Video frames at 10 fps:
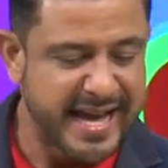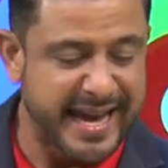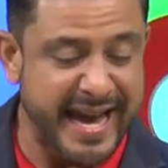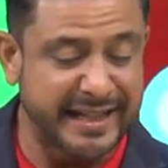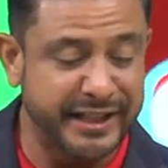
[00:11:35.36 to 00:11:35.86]

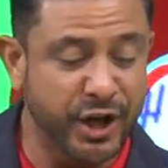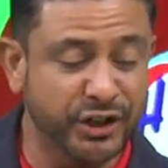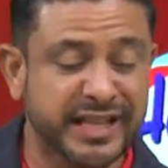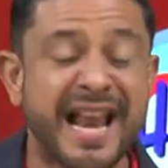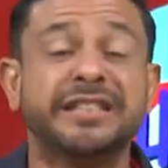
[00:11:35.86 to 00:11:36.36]
que el
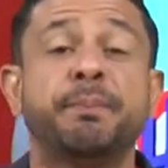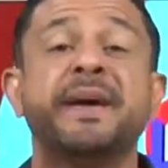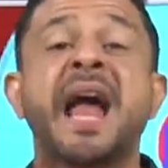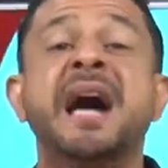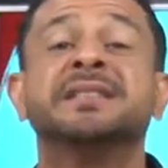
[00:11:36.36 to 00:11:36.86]
Dios de la
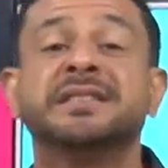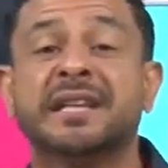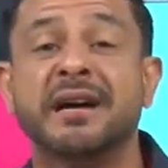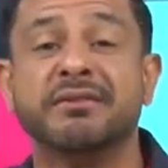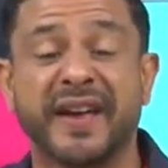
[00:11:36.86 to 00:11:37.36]

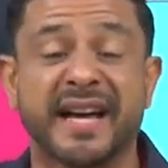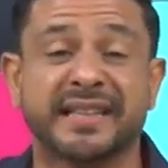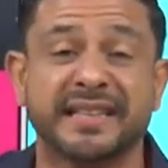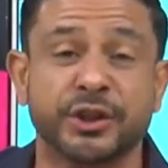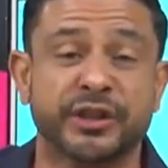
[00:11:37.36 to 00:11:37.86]
esperanza,
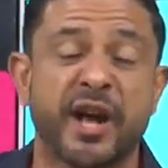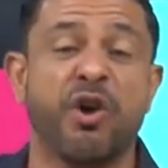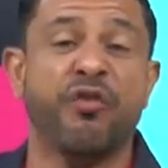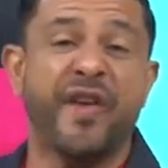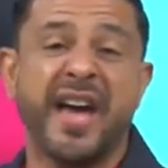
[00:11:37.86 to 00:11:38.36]
fíjate, yo
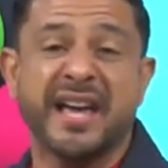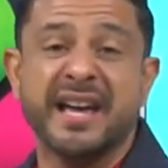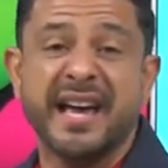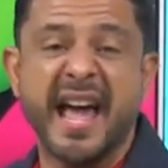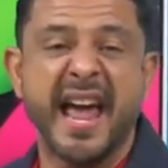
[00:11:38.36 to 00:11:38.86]
tengo fe,
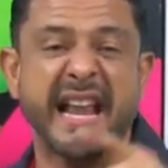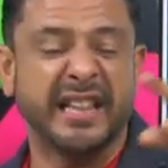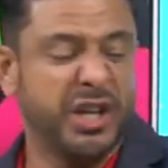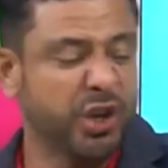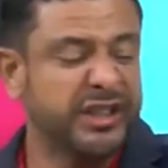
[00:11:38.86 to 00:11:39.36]
en el
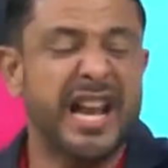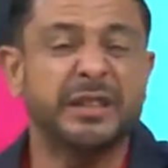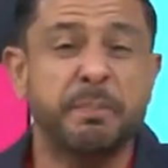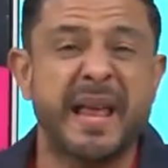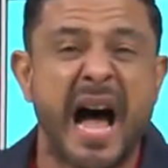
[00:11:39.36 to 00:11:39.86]
Dios de la
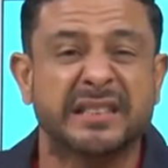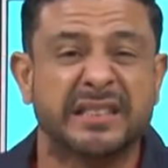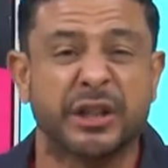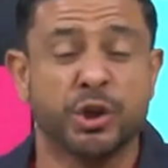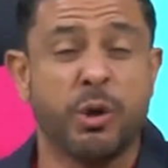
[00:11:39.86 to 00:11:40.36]

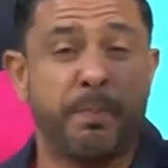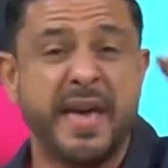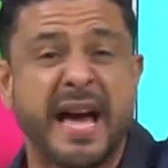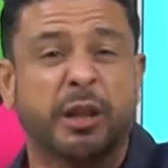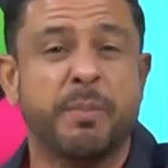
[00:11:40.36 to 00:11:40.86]
esperanza. Yo no
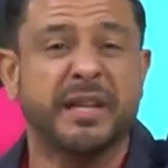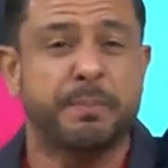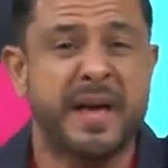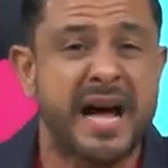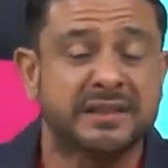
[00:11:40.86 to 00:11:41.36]
pierdo mi
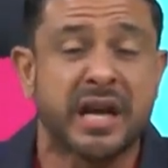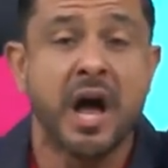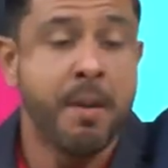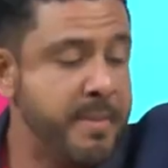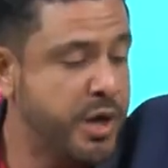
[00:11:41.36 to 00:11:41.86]
esperanza,
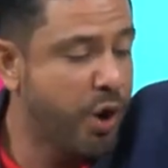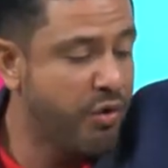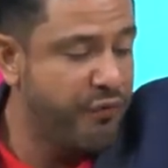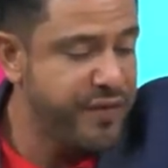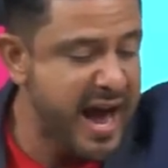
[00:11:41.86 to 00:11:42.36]
mi
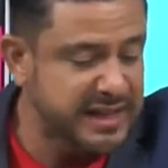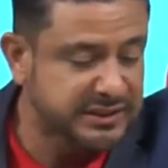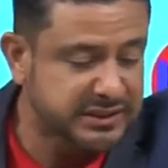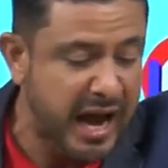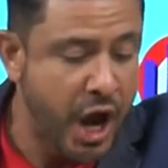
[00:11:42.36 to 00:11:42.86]

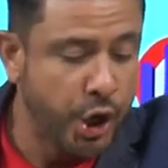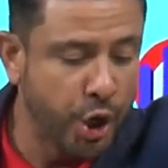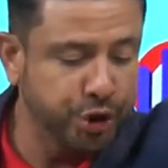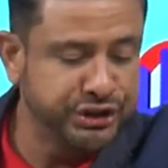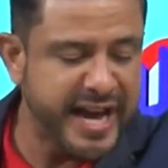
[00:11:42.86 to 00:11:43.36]
confianza,
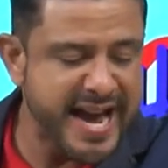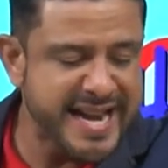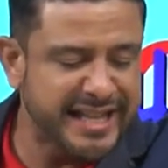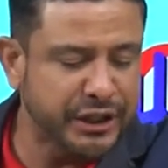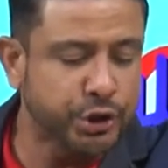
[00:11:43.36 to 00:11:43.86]
los
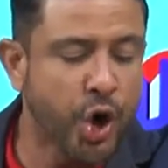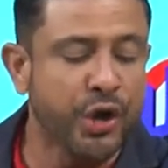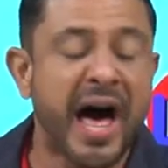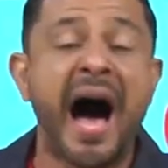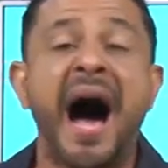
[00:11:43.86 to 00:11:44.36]
llene de
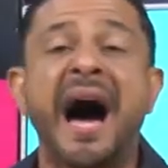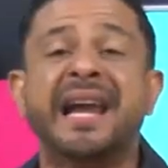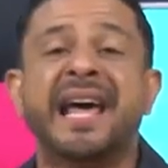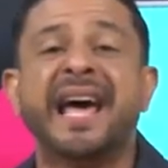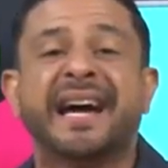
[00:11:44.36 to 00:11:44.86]
toda
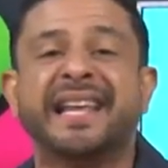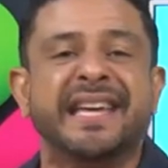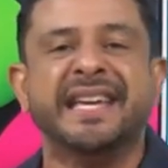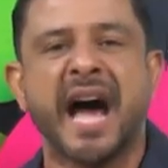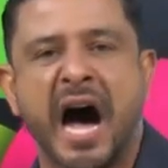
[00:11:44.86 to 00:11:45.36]

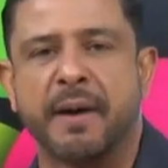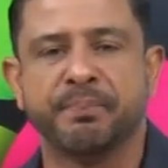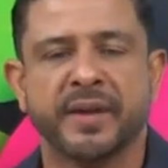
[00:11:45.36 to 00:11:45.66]
alegría.